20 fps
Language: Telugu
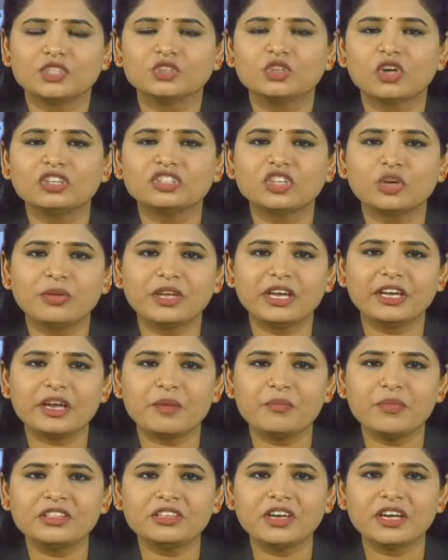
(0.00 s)
డాక్టర్
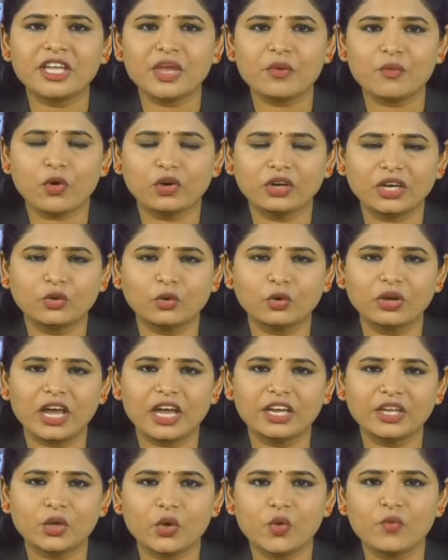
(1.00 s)
బిఆర్ అంబేద్కర్ ఏ ఒక్క
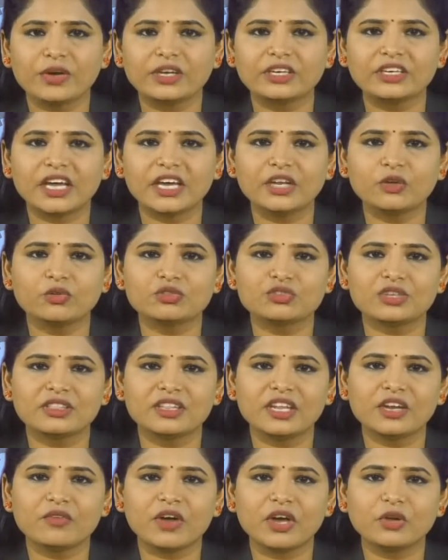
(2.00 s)
కులానికో
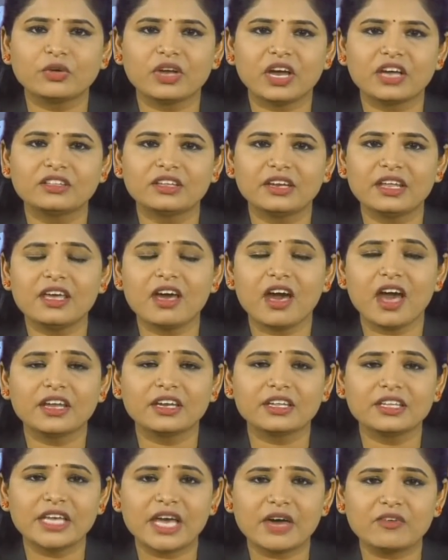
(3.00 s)
వర్గానికో చెందిన వారు కాదని
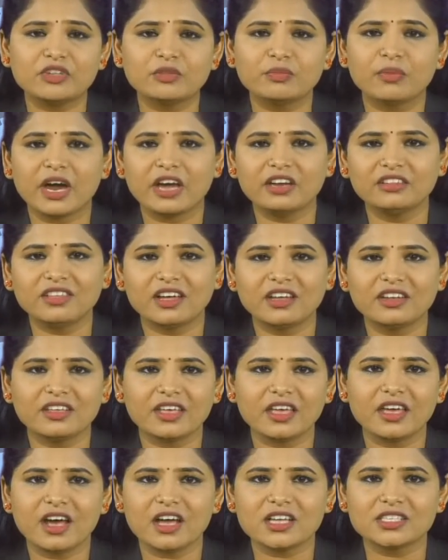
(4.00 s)
ఆయన యావత్
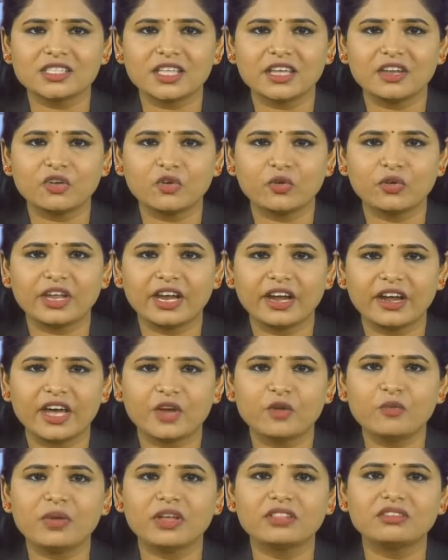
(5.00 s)
భారతానికే ఆస్తి అని
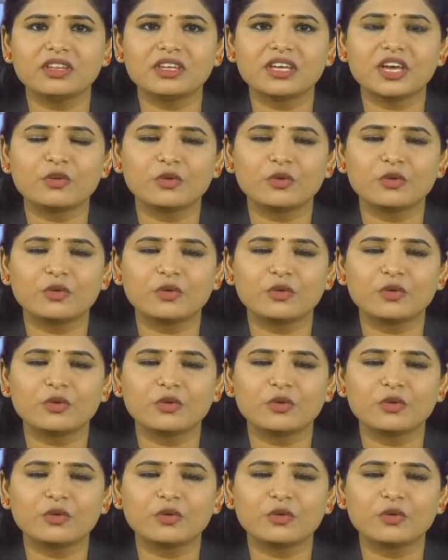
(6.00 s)
కొనియాడారు మంత్రి